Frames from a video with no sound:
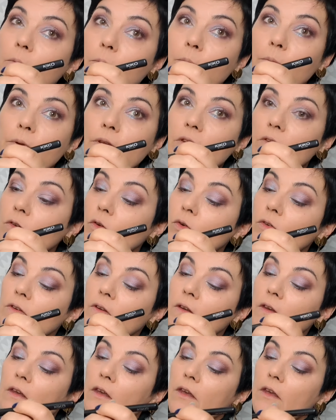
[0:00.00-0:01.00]

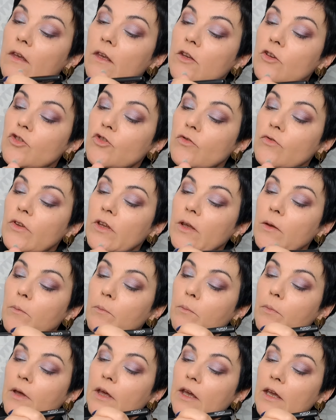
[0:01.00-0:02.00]
biseauté et je vais
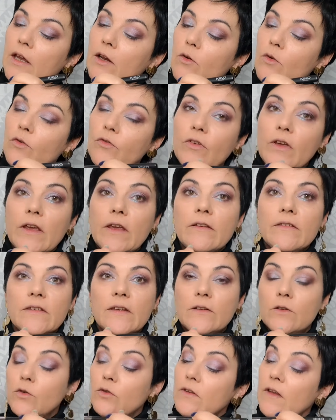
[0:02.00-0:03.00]
prélever
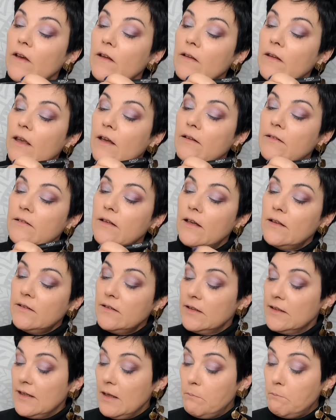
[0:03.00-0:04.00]
cette dernière teinte
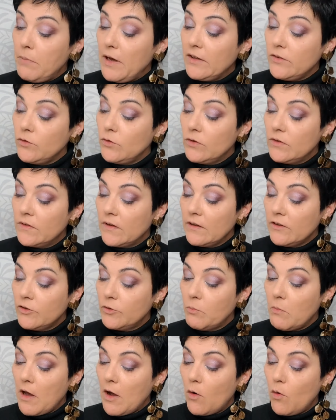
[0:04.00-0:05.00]
qui n'est pas une
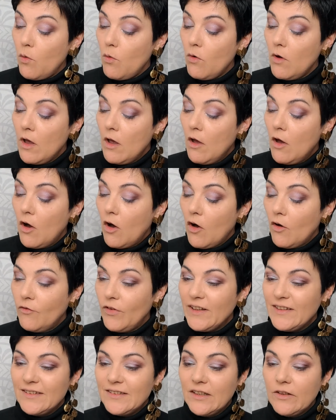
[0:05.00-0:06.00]
teinte marron. En
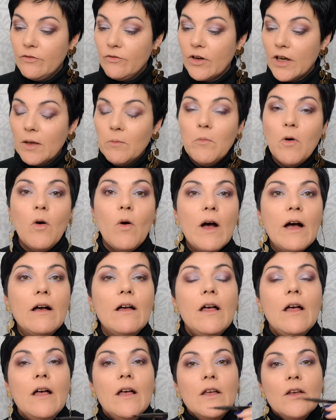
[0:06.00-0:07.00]
fait, c'est vraiment
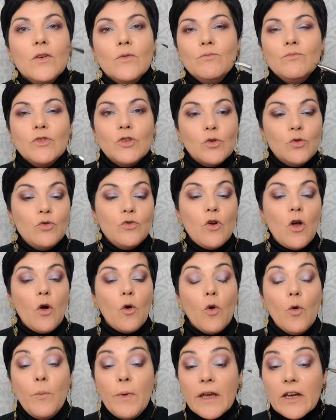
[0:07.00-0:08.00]
une
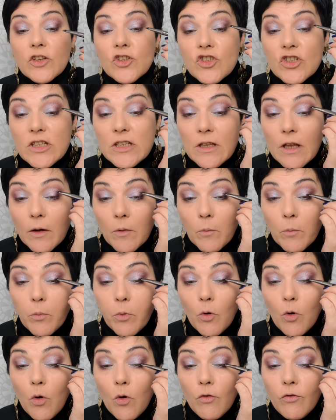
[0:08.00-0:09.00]
couleur aubergine
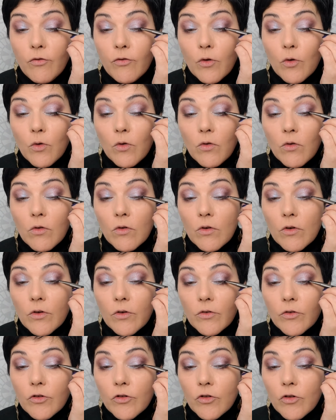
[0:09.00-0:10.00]
profond.
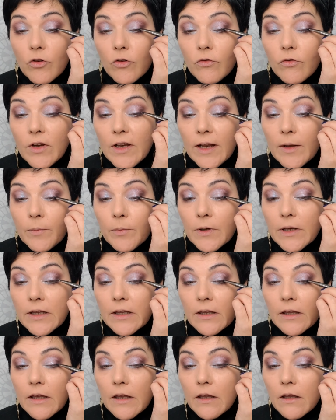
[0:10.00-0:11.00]
Je vais
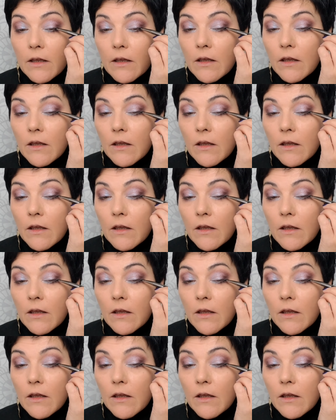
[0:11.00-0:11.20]
l'appliquer